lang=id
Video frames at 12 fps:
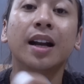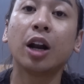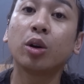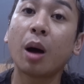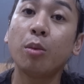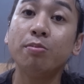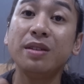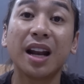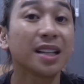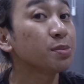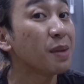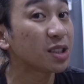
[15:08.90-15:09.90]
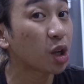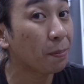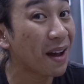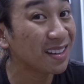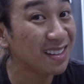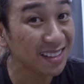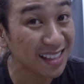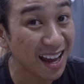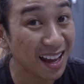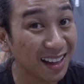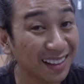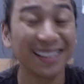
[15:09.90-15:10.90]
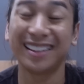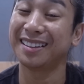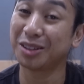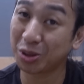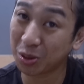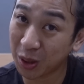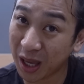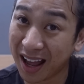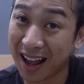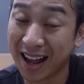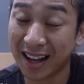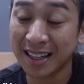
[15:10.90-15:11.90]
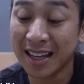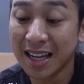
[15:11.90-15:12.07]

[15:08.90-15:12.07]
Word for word: lalu kamu bilas besok paginya. Gitu yang.